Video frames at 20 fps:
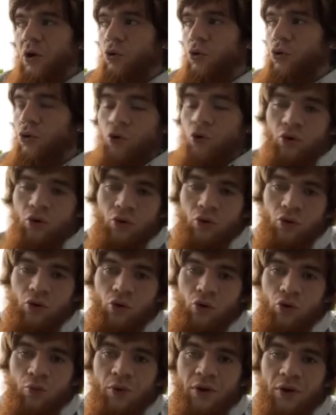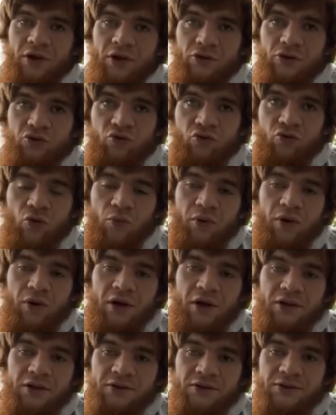кое-какую подготовку
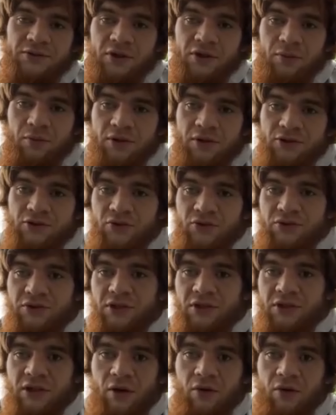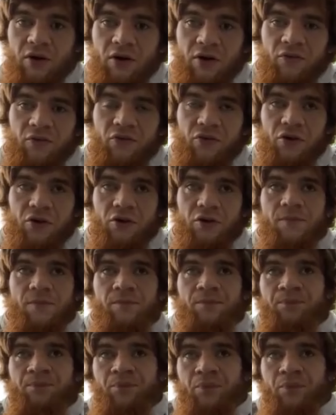проходил своих борцовских навыков, и